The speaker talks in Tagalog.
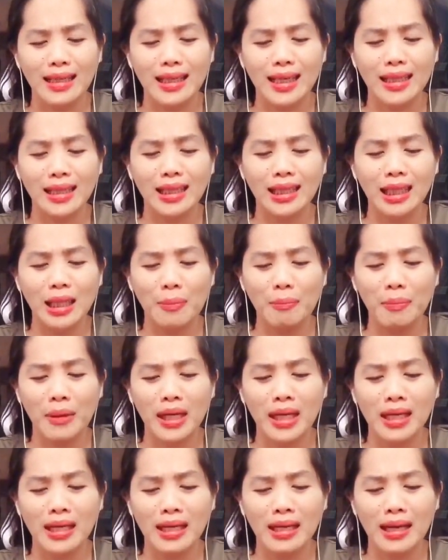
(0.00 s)
kat ni
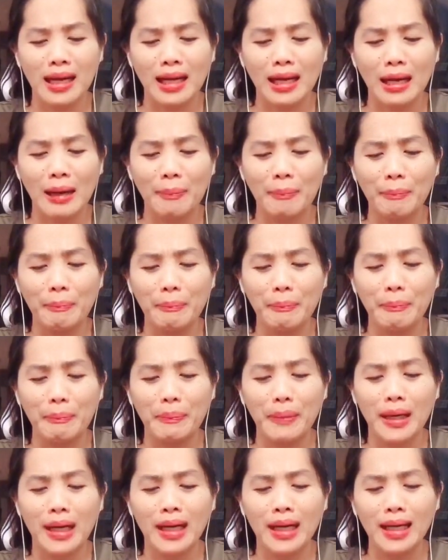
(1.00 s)

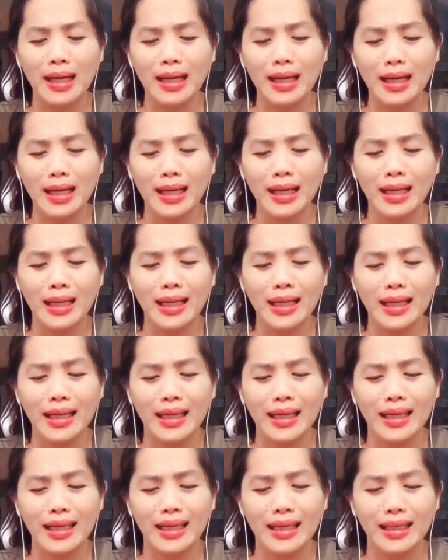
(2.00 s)

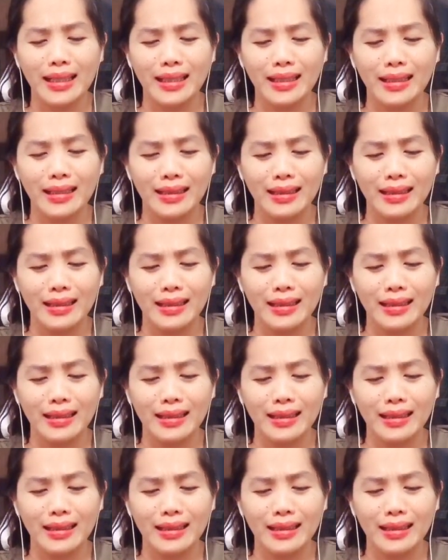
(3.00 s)
panakapaay.